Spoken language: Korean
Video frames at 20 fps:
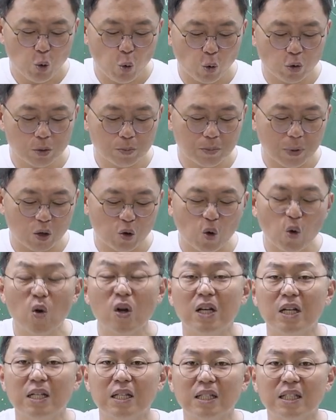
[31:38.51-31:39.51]
이것은
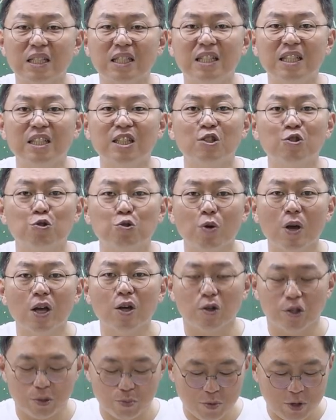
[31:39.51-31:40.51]
바로
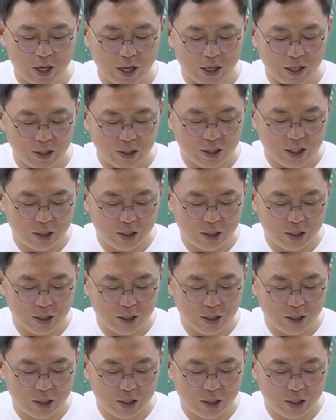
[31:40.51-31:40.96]
근우회였습니다.